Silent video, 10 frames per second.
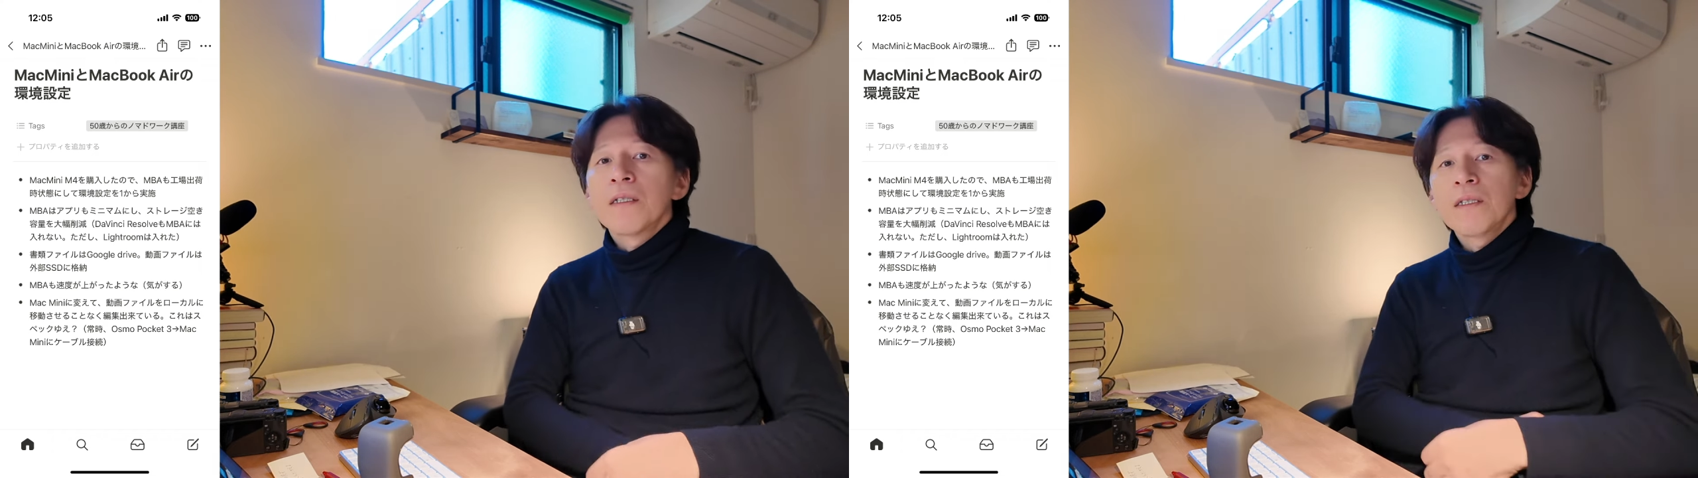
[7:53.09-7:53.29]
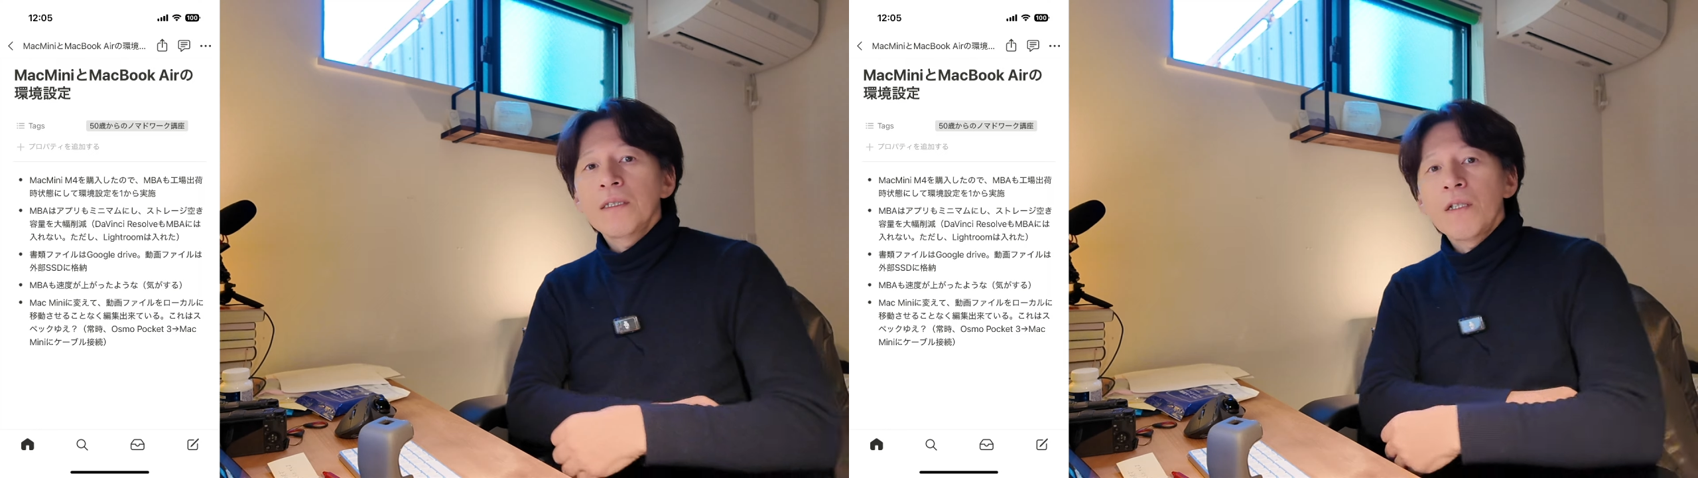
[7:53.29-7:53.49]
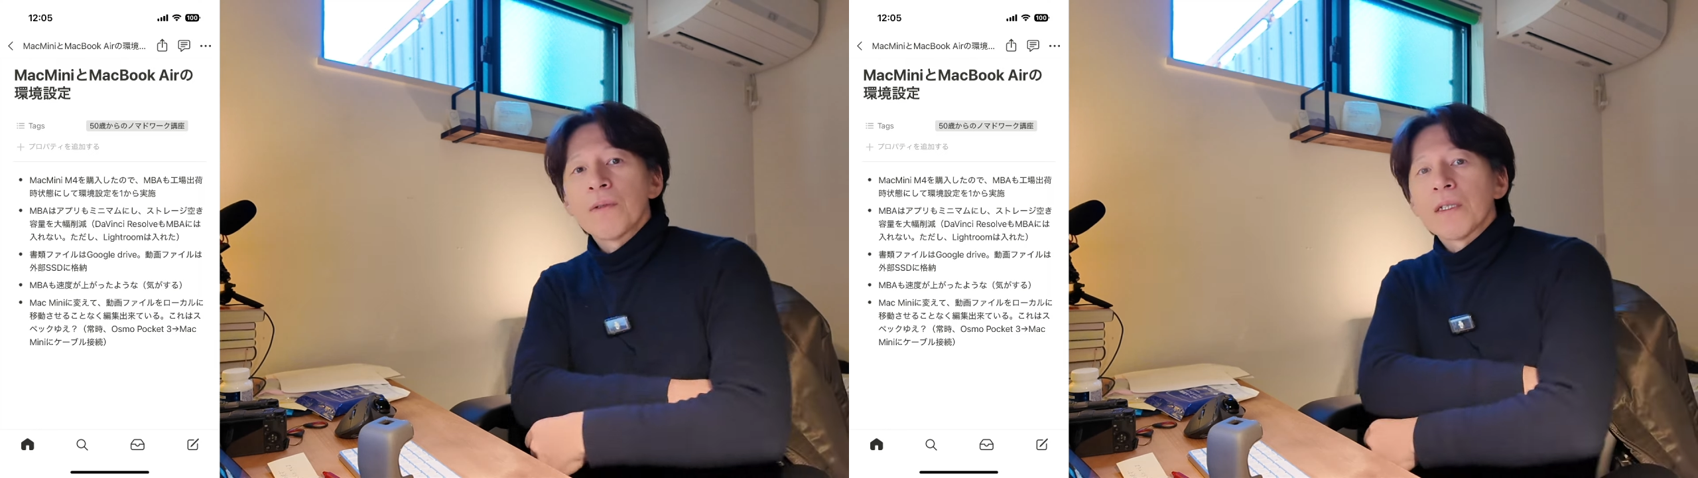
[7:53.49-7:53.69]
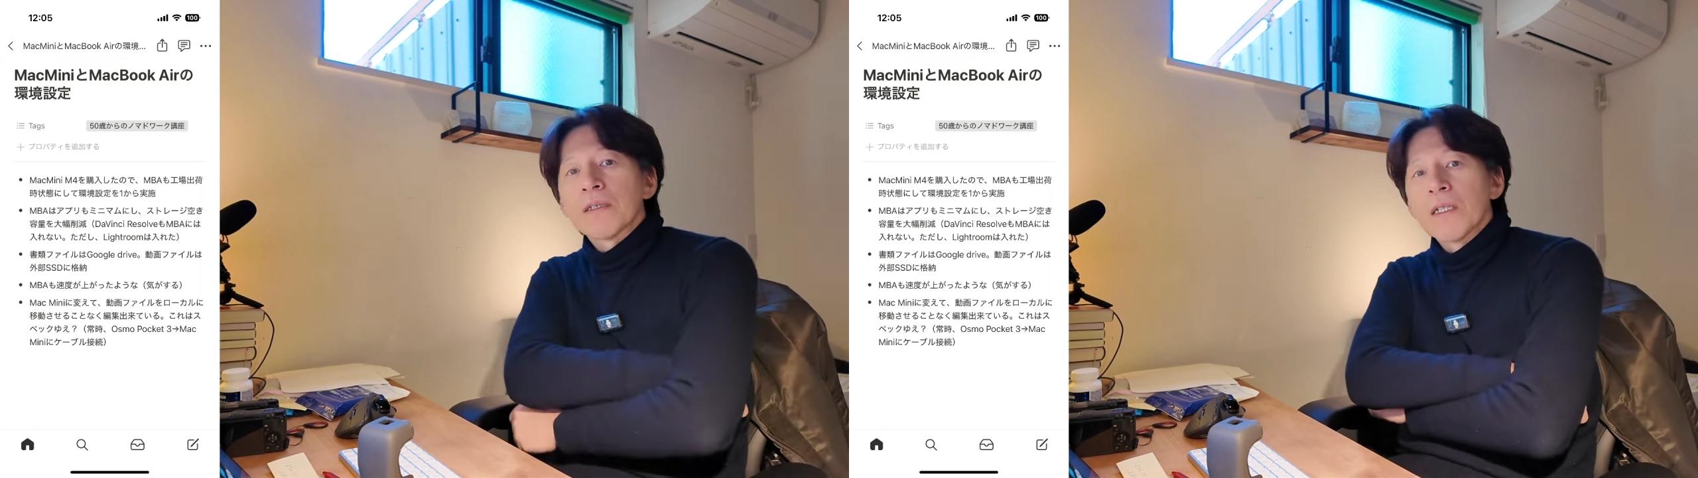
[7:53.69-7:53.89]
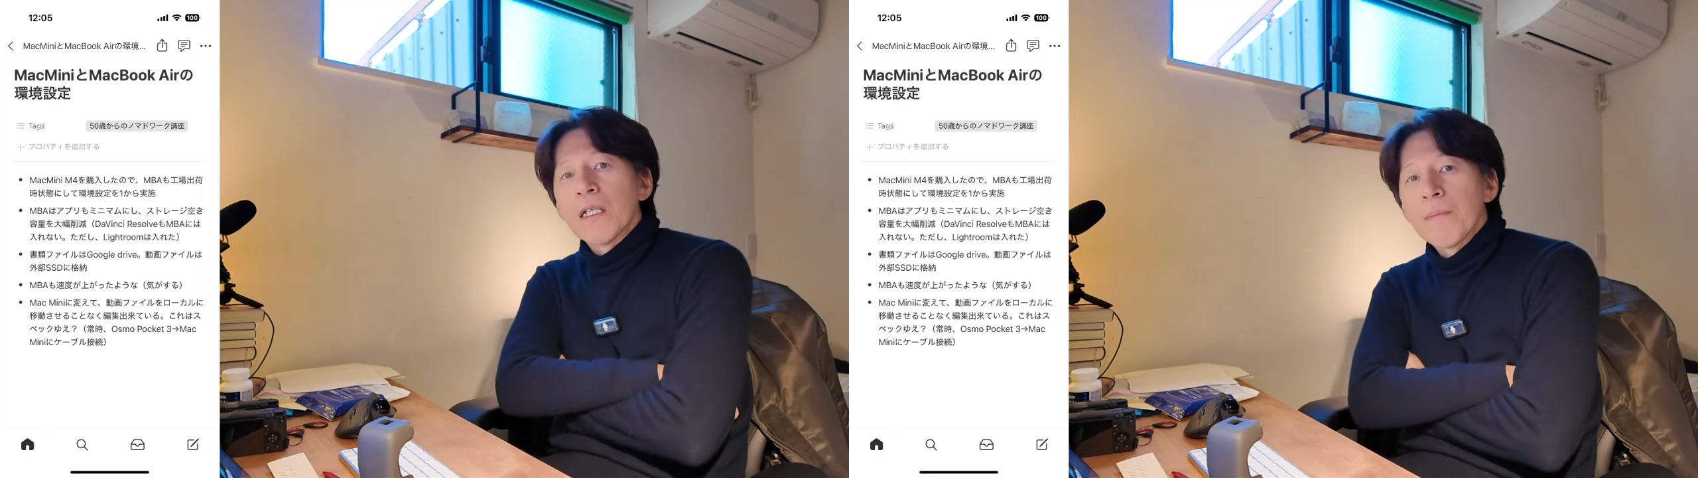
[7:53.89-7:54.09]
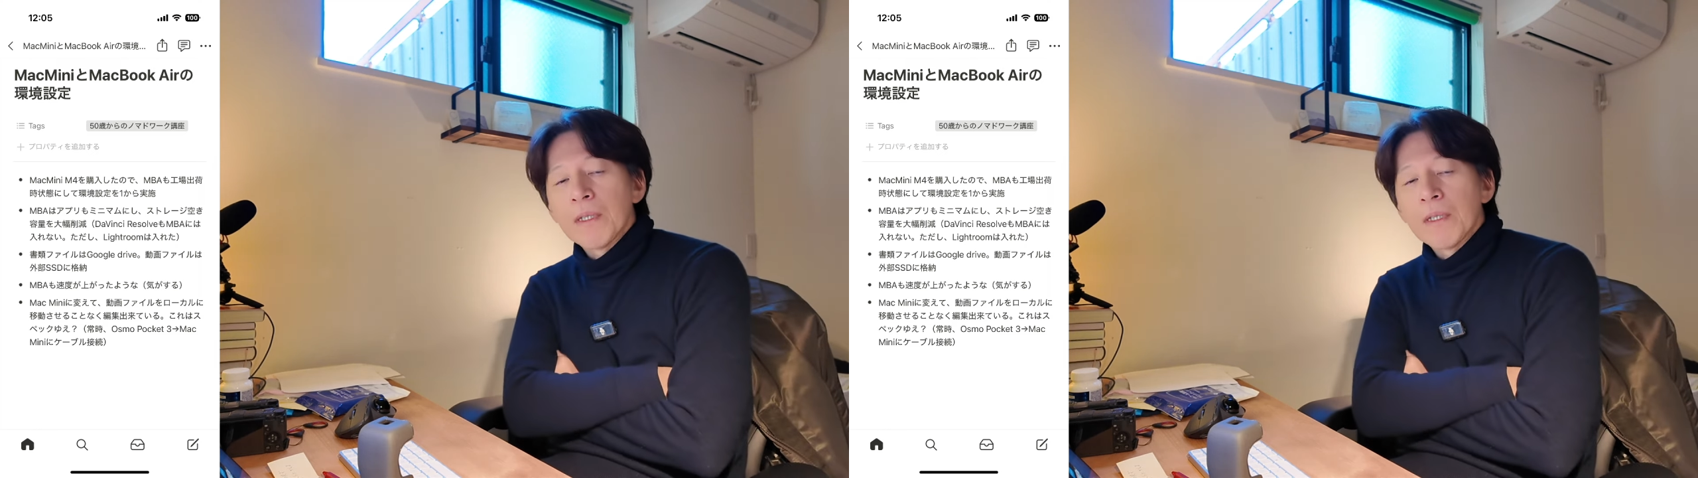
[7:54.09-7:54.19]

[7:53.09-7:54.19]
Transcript: 以前はですね